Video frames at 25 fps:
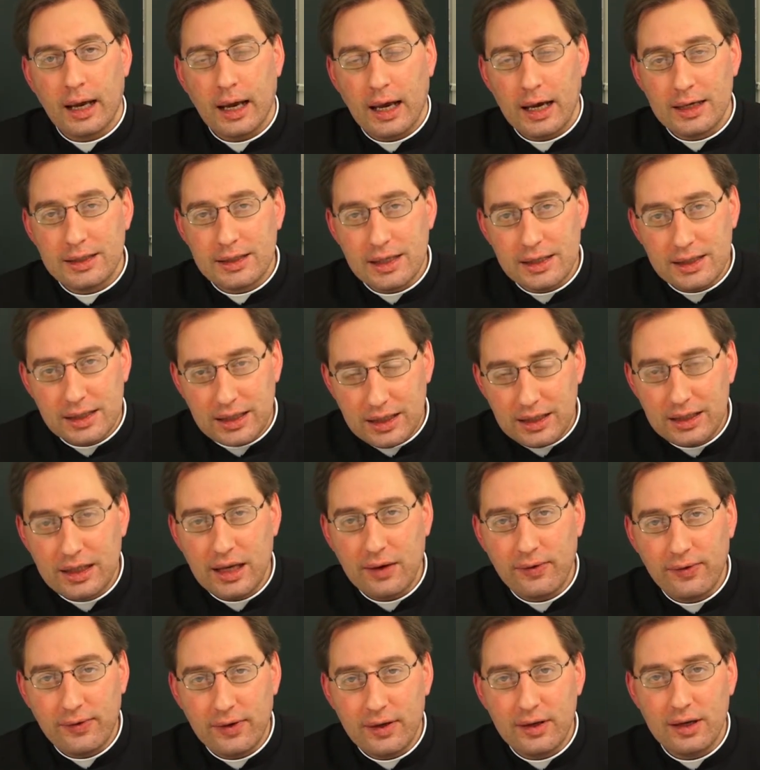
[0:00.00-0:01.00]
Et c'est ce qui
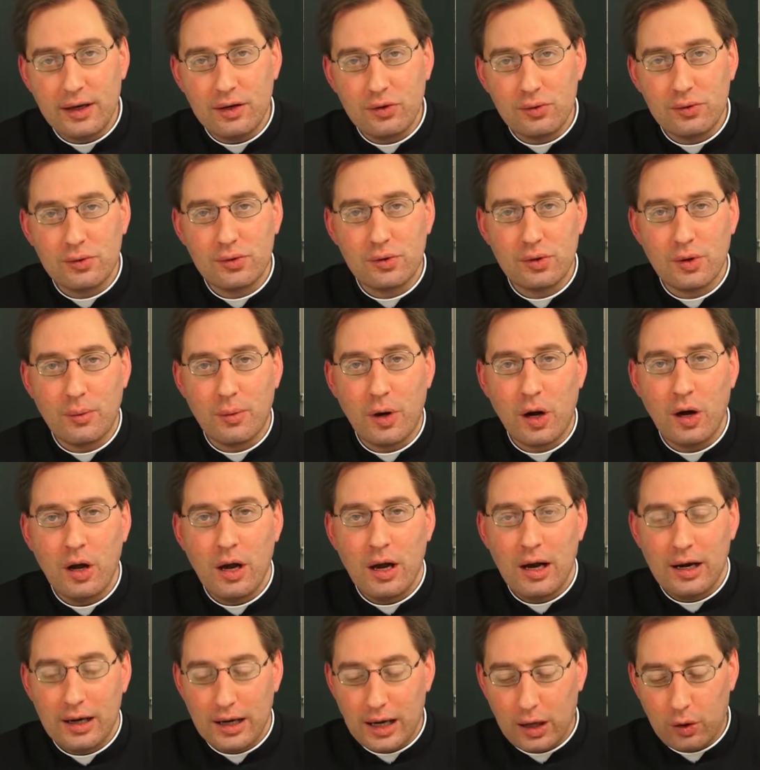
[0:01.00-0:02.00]
définit justement
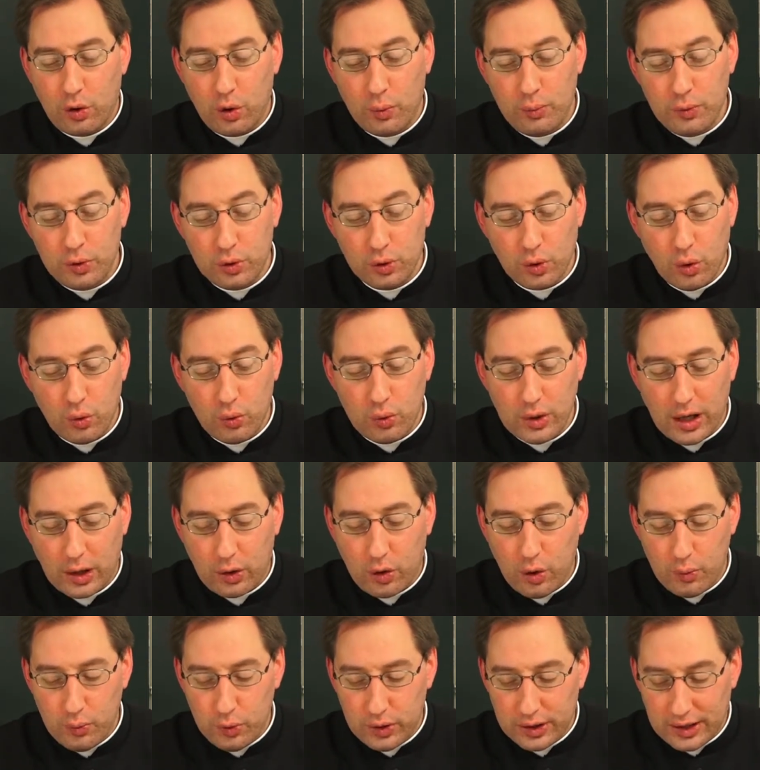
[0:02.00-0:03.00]
la communion ou la
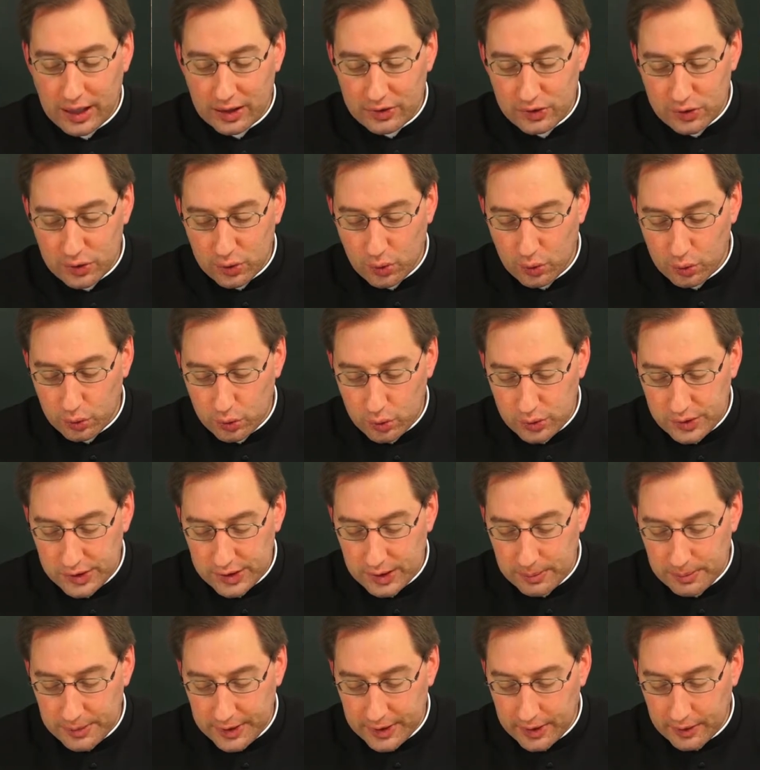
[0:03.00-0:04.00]
communication de
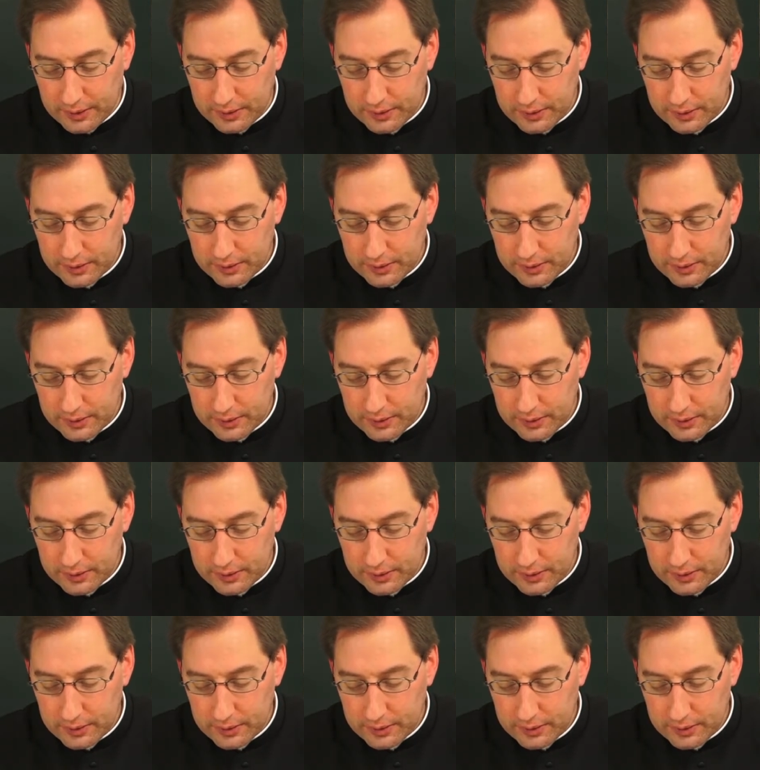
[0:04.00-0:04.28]
ces biens.